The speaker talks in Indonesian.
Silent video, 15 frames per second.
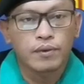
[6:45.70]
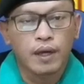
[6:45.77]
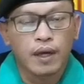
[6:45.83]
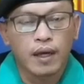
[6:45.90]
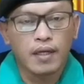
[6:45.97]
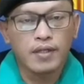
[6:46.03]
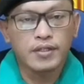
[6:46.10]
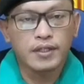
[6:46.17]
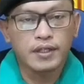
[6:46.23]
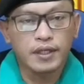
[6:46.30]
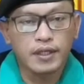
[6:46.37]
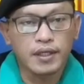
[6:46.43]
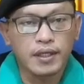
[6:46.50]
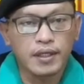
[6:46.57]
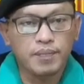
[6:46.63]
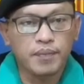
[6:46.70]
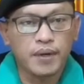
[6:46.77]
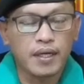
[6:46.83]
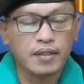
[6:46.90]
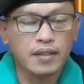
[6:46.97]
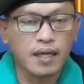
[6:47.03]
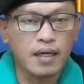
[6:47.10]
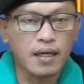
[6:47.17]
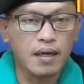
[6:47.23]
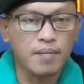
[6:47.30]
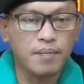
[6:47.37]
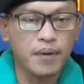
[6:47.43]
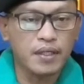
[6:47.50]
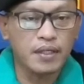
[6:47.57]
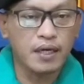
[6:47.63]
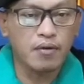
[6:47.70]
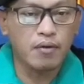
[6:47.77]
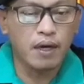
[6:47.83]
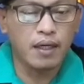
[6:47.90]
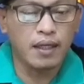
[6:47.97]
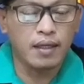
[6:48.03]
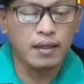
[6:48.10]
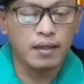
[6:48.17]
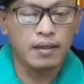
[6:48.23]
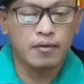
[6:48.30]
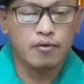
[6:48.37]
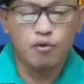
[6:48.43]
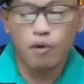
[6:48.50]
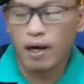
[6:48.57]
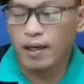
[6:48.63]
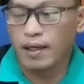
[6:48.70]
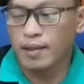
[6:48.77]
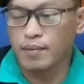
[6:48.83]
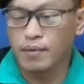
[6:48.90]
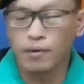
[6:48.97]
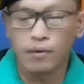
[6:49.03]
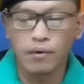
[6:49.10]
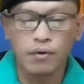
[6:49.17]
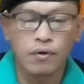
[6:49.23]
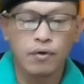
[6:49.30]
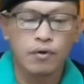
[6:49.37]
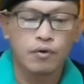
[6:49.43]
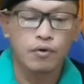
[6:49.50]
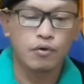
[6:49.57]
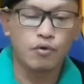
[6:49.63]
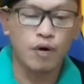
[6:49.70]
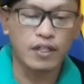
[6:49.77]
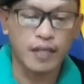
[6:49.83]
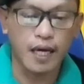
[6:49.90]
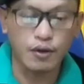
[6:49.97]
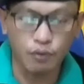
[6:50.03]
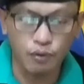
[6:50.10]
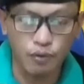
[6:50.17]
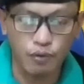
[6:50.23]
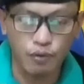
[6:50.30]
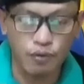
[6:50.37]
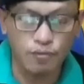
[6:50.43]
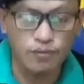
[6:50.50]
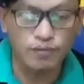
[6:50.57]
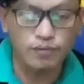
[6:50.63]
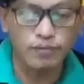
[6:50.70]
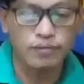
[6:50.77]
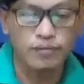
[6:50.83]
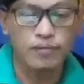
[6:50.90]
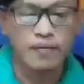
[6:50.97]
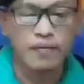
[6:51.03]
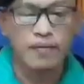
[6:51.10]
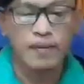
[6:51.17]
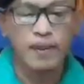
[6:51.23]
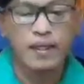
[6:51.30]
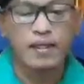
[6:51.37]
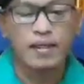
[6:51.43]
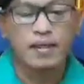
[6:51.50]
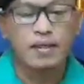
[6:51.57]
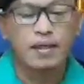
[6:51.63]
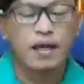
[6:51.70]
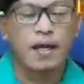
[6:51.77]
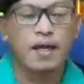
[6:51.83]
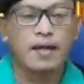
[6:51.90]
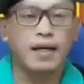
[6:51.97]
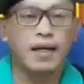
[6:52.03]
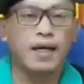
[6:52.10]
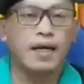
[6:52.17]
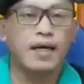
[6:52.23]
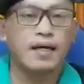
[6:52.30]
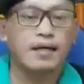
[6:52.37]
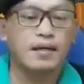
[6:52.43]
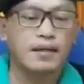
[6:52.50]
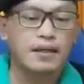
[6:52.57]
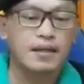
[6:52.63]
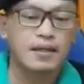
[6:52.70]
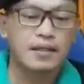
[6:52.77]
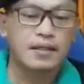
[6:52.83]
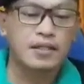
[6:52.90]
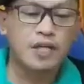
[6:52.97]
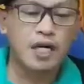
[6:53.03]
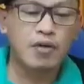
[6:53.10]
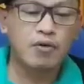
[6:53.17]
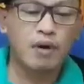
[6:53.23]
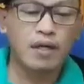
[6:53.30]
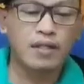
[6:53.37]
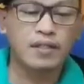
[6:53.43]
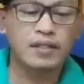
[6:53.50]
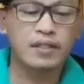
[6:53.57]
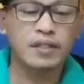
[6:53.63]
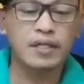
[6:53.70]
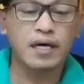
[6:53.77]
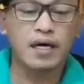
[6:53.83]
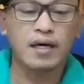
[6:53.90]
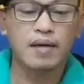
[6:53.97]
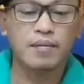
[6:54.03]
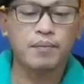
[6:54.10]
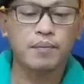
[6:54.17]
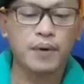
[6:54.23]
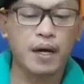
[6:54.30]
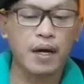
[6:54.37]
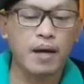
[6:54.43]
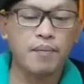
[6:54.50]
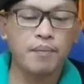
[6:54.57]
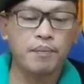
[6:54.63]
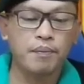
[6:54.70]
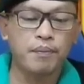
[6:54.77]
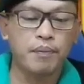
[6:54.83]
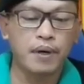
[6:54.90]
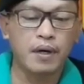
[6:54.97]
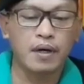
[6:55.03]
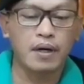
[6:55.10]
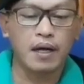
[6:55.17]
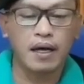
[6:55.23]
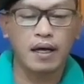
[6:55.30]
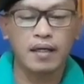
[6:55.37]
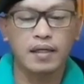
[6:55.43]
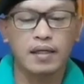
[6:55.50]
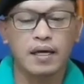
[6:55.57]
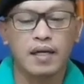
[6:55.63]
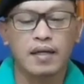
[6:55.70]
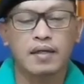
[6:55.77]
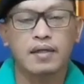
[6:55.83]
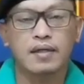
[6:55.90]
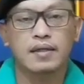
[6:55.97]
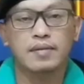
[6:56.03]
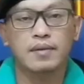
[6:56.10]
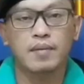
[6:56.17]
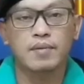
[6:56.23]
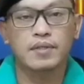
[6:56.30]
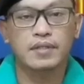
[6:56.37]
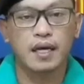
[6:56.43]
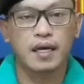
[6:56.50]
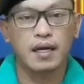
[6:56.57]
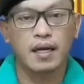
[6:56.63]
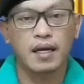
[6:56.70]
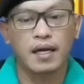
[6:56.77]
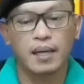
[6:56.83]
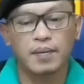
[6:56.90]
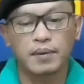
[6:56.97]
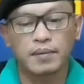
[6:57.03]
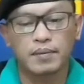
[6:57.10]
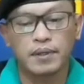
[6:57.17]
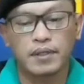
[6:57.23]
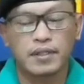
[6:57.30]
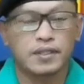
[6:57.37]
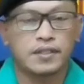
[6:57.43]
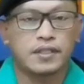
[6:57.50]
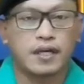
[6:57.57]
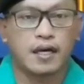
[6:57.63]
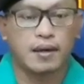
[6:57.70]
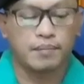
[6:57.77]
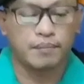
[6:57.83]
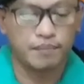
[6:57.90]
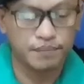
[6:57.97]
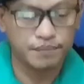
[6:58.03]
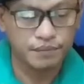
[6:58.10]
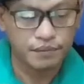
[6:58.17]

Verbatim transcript: hari Senin pada tanggal 4 Januari 2021 adalah jadwal sidang pra peradilan Imam Besar Habib Rizik Sihab.